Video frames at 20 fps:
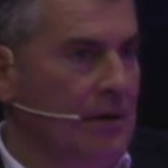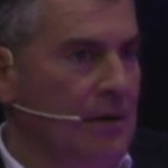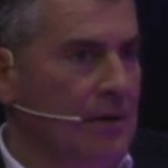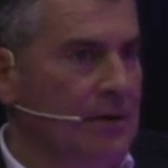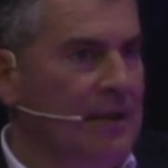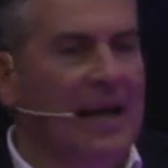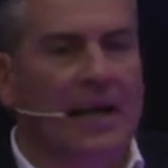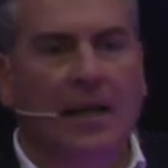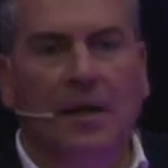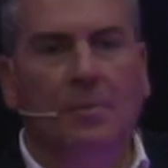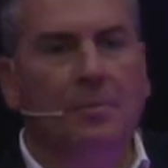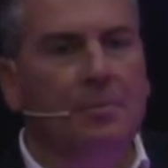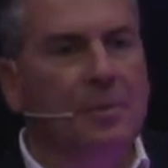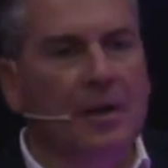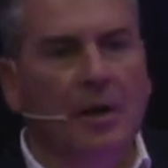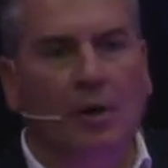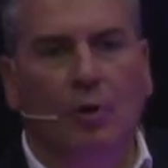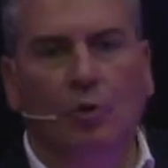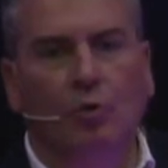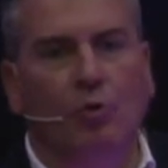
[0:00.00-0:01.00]
da
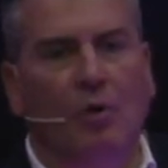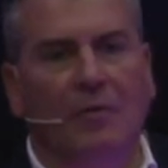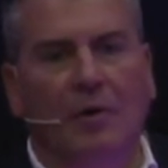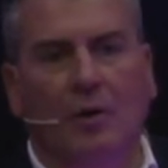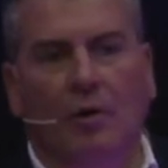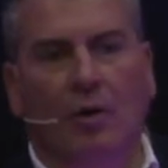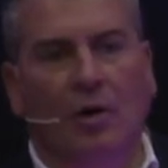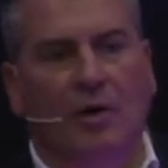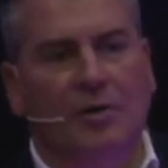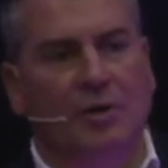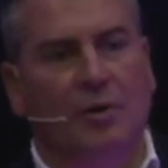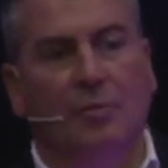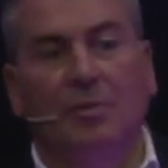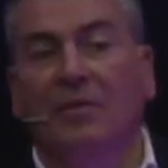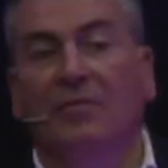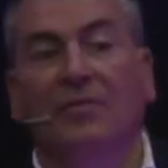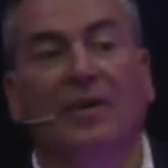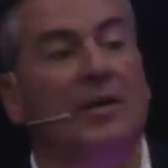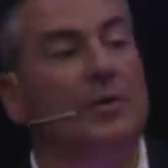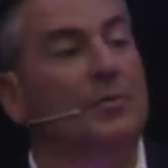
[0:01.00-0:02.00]
riempire con nuove cose,
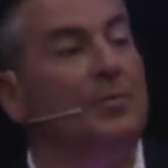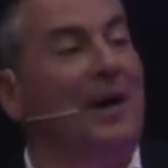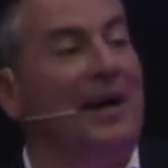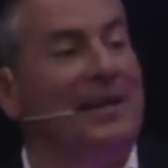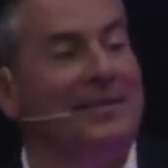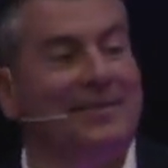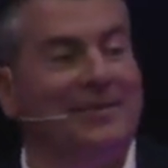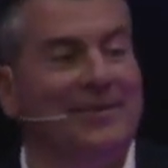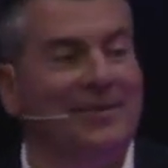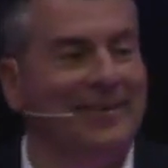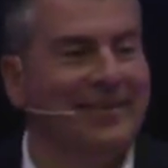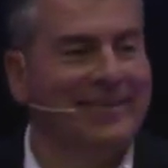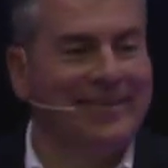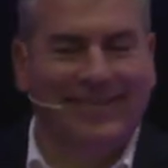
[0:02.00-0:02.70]
dobbiamo fare spazio.